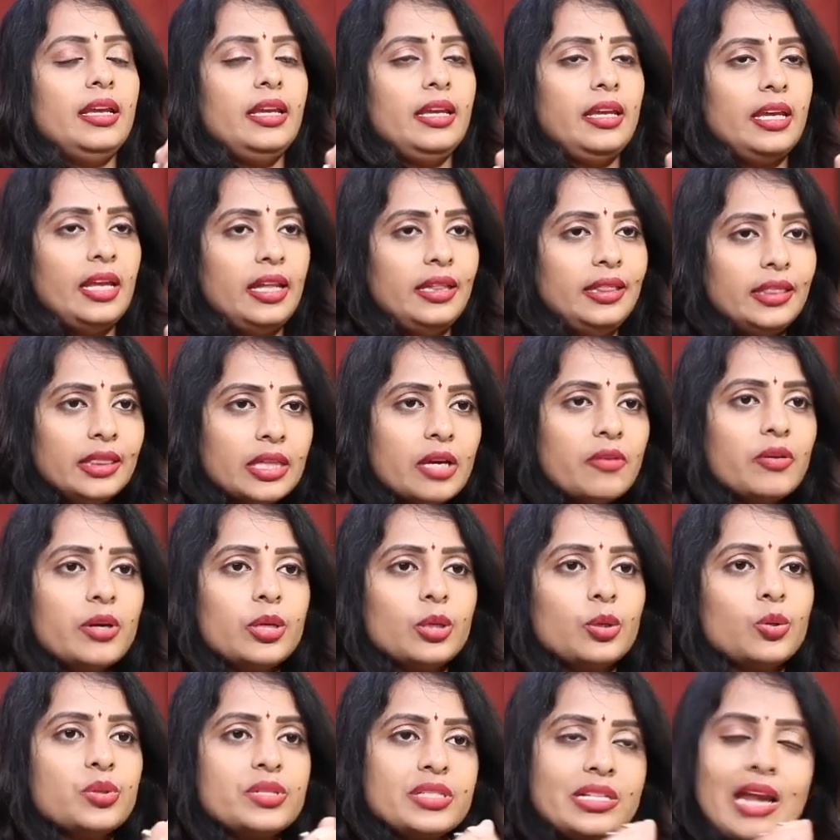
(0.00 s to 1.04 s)
ఈ
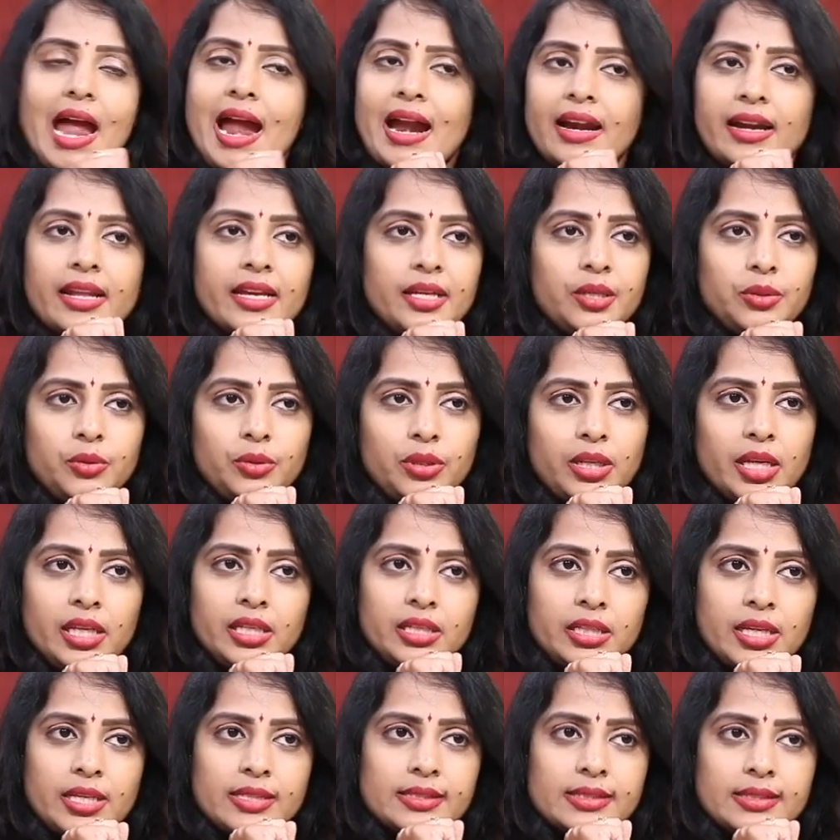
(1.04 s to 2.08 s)
ఎంతవరకు స్టాండ్ అయి
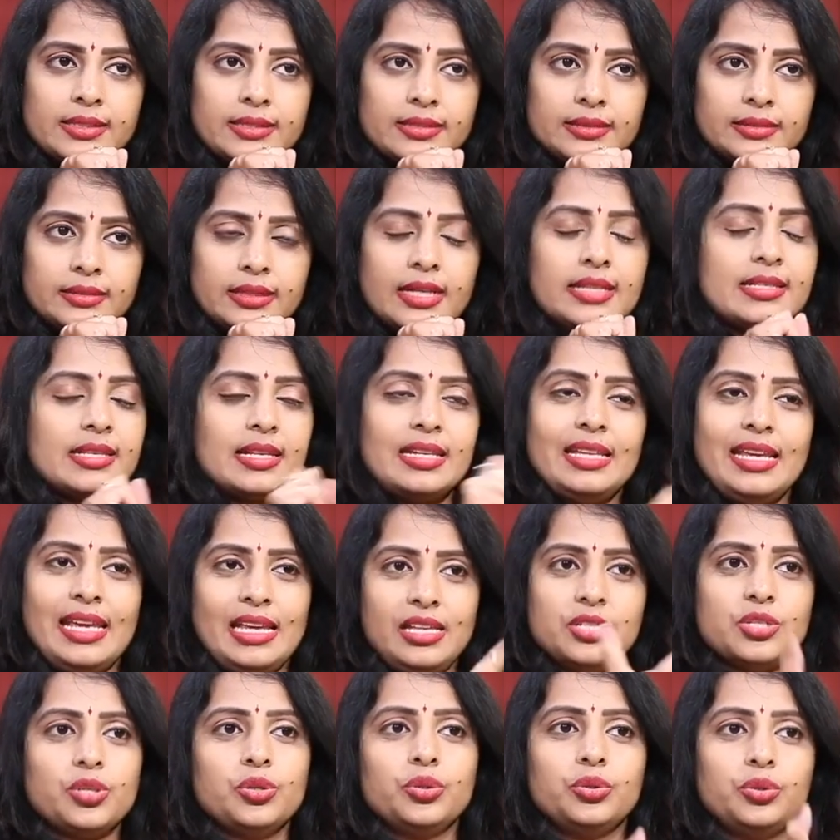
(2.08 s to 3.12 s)
ఉంటాయి కేసెస్ అసలు
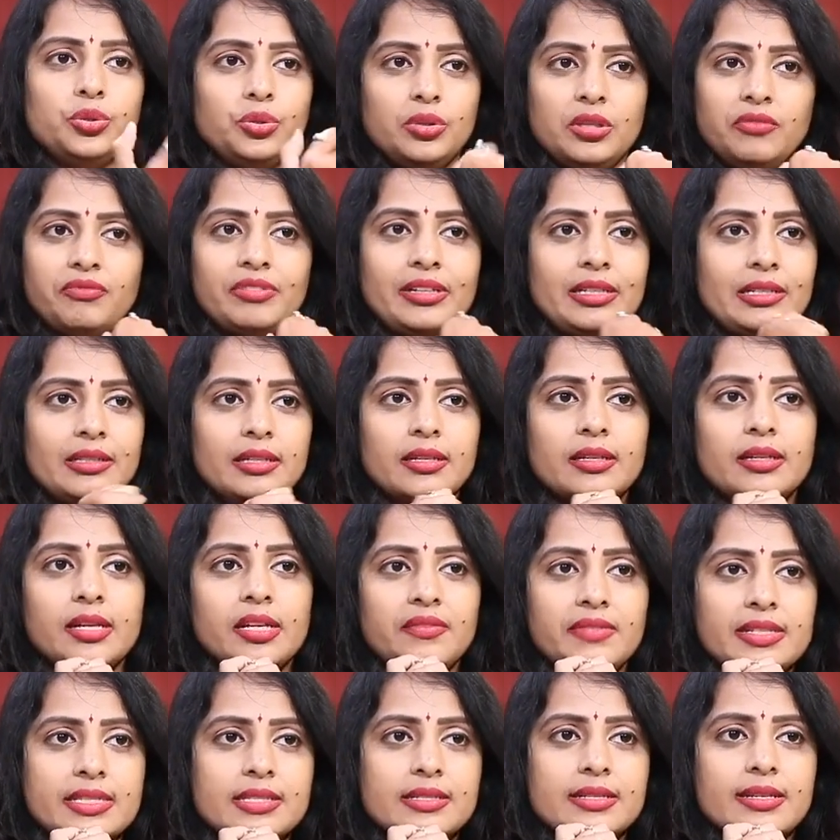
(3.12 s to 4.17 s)
ఏం జరుగుతుంది ఫర్దర్గా
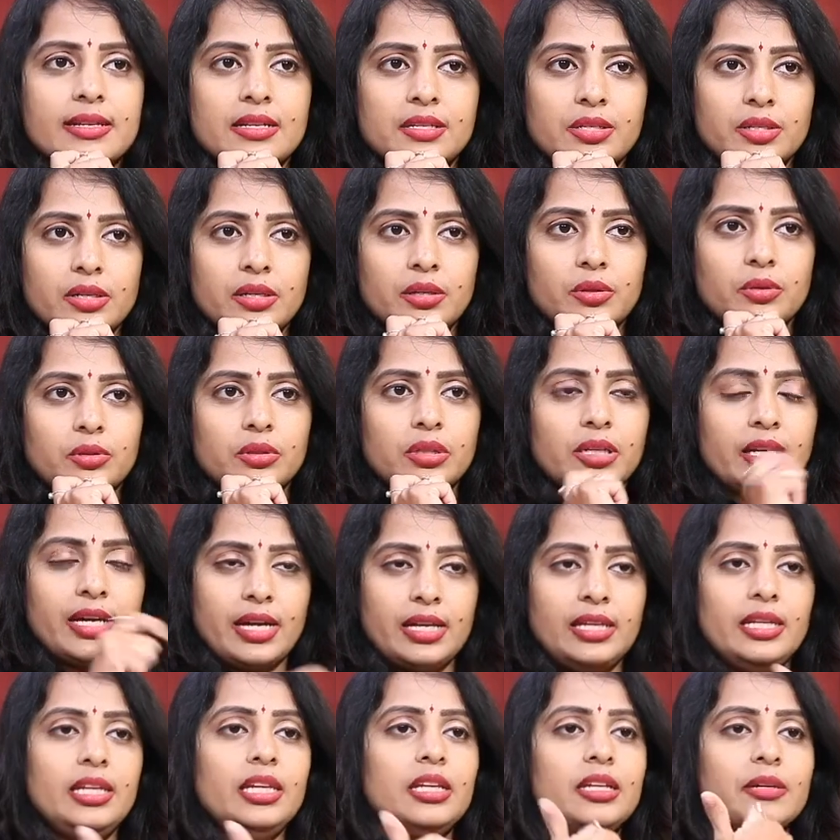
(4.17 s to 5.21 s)
ఇన్వెస్టిగేషన్లో
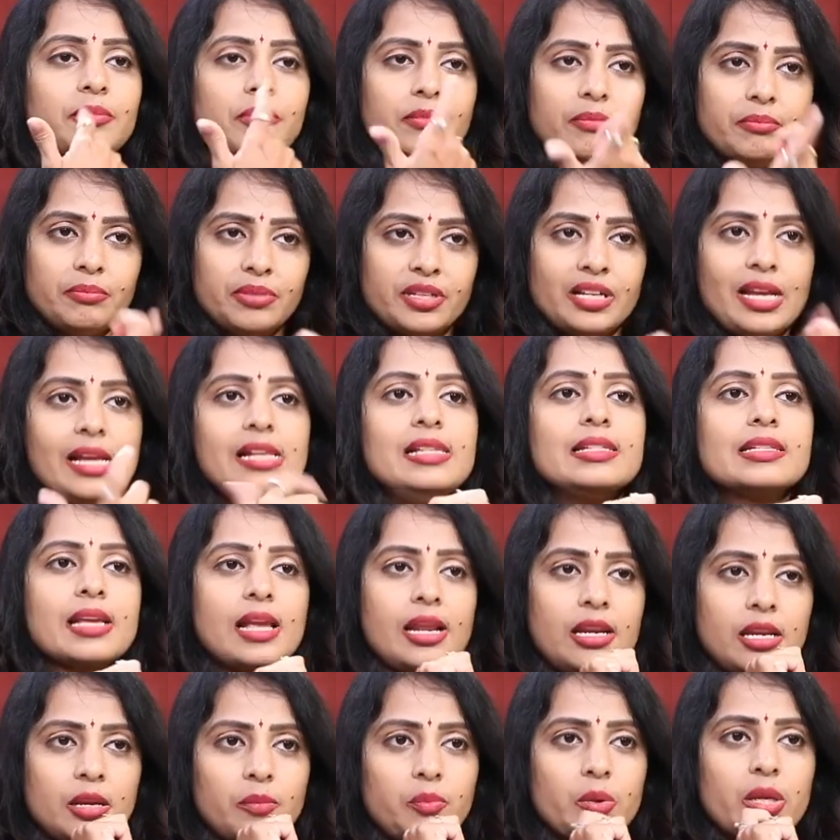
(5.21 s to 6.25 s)
కానీ
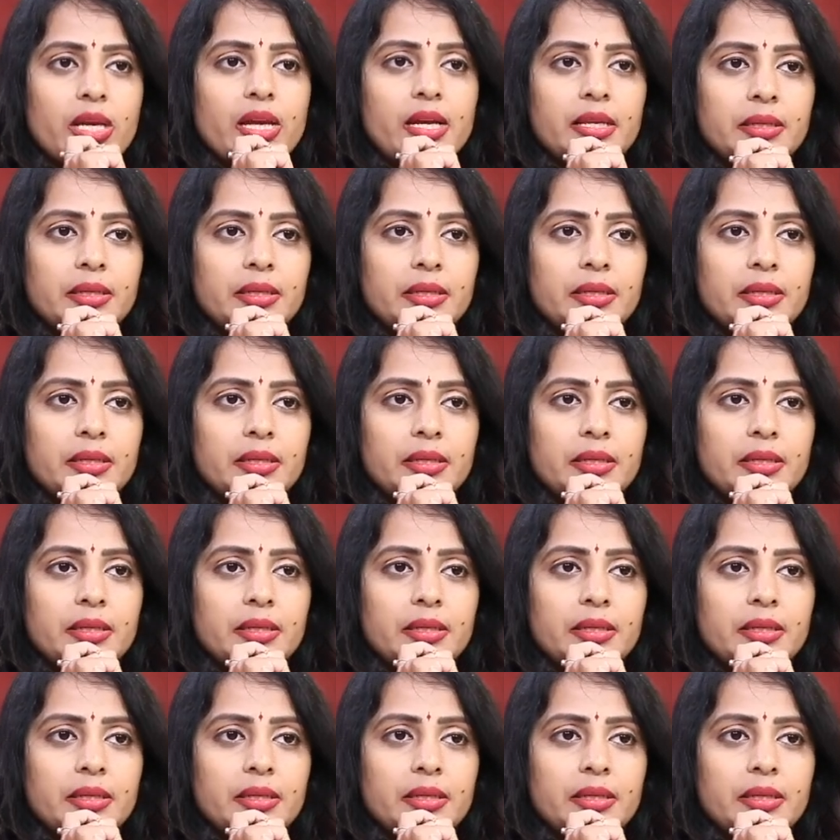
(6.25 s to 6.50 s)
ట్రయల్స్కి వెళ్ళినప్పుడు